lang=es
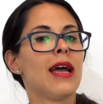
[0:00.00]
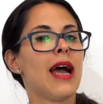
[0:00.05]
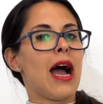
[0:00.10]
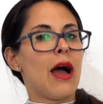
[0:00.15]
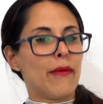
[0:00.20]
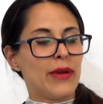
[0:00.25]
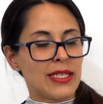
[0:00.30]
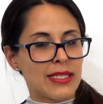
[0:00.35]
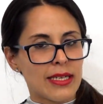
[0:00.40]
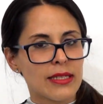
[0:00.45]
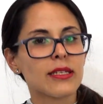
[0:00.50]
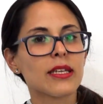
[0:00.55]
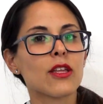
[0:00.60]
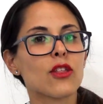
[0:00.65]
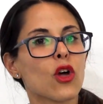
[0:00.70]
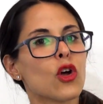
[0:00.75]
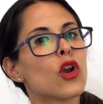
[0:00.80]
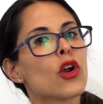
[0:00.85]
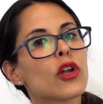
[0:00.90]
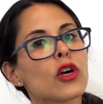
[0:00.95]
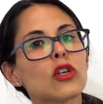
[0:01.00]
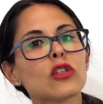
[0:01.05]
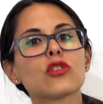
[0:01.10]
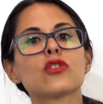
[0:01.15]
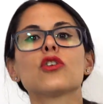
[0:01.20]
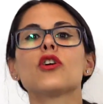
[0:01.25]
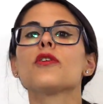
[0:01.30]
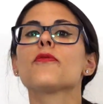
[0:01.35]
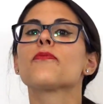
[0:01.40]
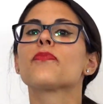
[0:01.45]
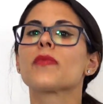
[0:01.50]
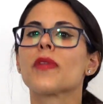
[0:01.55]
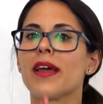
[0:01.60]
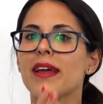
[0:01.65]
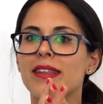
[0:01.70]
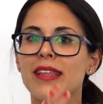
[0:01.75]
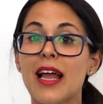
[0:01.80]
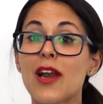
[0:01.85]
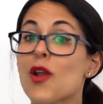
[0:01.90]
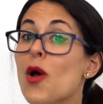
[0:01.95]
a veces es doloroso,
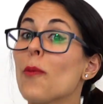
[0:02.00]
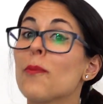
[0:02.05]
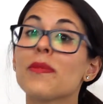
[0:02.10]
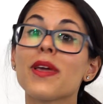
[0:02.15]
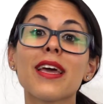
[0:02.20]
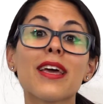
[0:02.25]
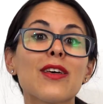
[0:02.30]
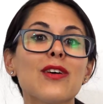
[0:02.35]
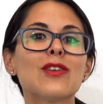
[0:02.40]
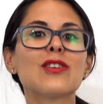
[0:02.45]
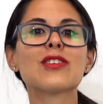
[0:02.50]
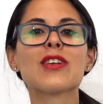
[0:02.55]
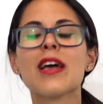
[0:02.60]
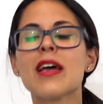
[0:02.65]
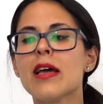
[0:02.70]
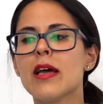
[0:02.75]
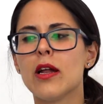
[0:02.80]
están los miedos,